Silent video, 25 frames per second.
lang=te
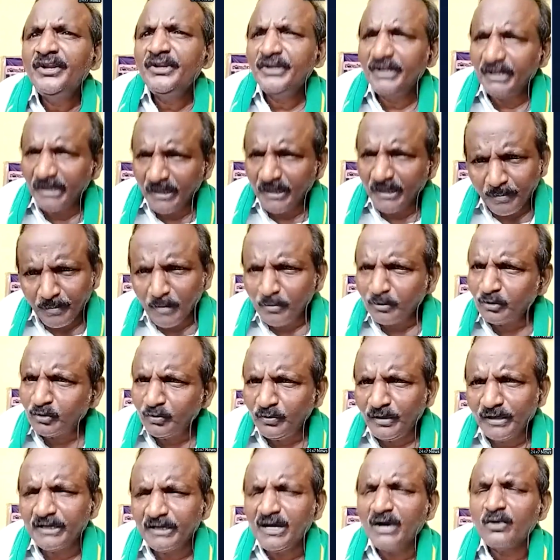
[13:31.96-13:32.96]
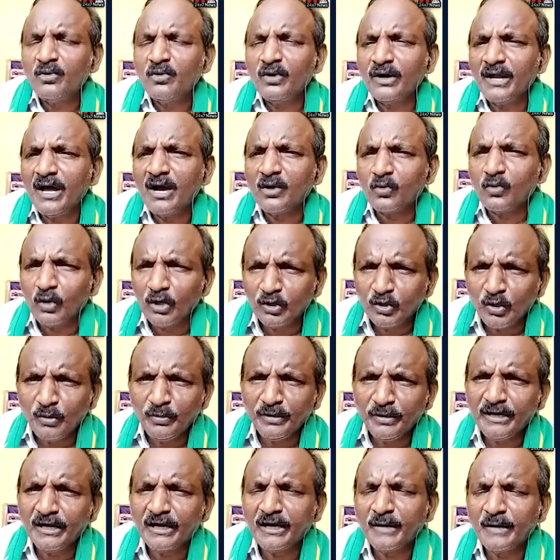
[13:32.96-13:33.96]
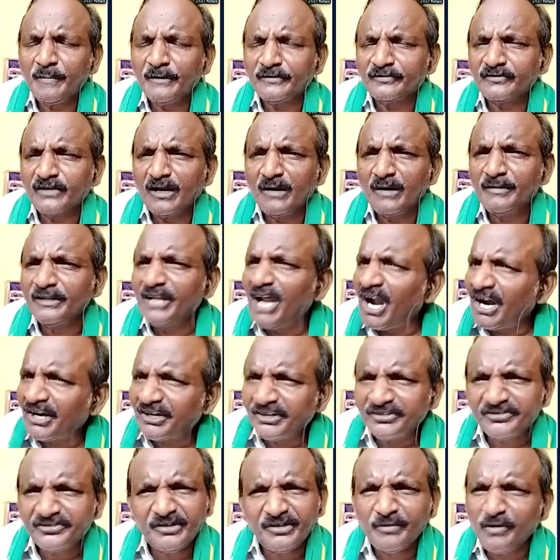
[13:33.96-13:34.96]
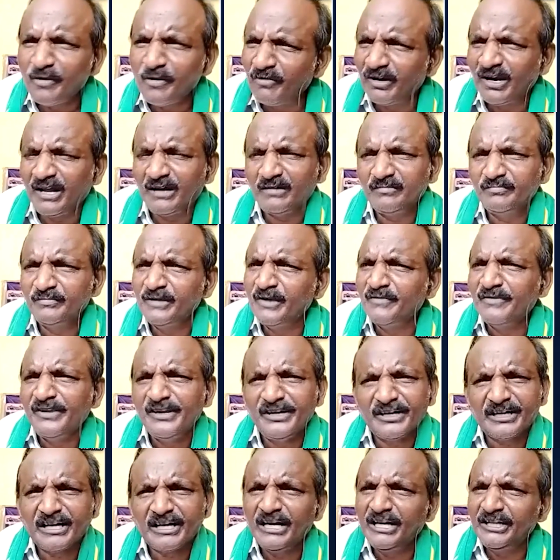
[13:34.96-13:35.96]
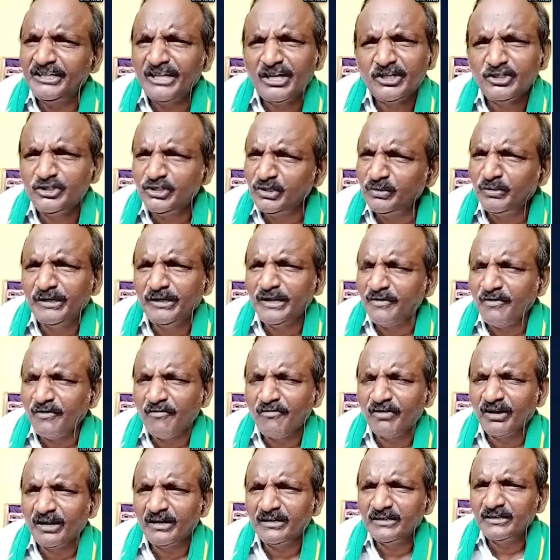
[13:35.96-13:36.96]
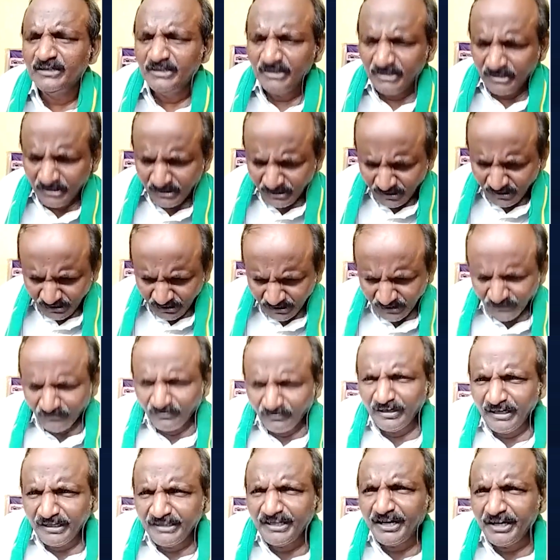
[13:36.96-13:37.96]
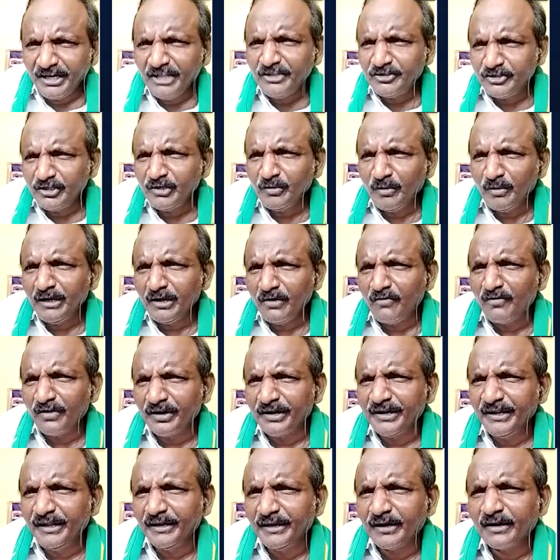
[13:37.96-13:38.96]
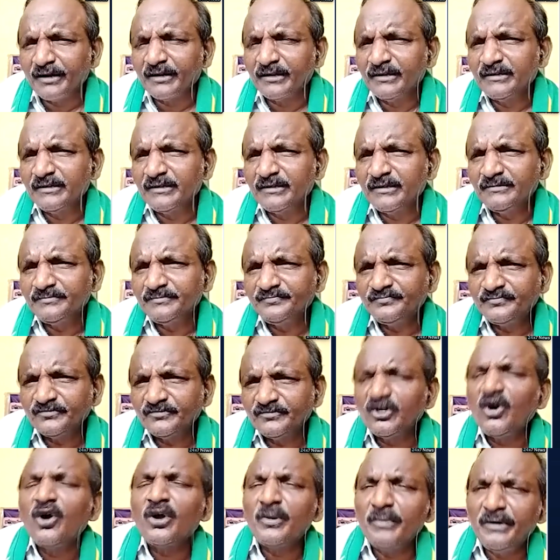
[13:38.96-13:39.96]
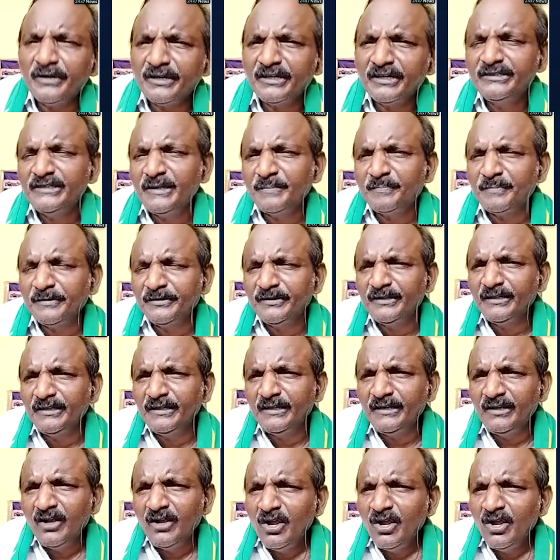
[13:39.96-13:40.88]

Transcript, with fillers: నిన్న ప్రభుత్వం ఇంకా కూడా కుల ధృవీకరణ పత్రాల మీద ఆర్డర్స్ ఏమి ఇవ్వాల మేము వేయట్లేదని జీవో ఏమి ఇవ్వాల ఇవ్వలేదంటే జీవో ఇవ్వండి అని అన్నాను గవర్నమెంట్ ఏం చెప్పింది